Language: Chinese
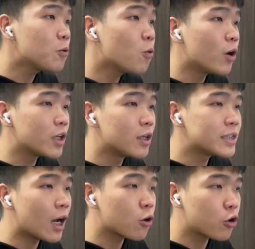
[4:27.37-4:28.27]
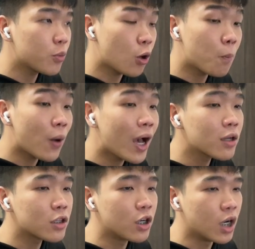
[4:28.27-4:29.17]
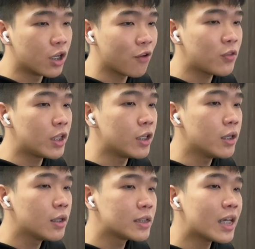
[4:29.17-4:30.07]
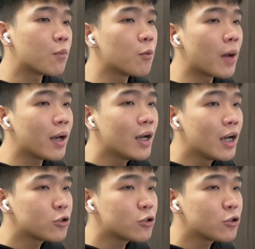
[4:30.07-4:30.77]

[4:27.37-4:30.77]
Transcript: 过一个叫 CryptoPunk 的 N F T 项目吗？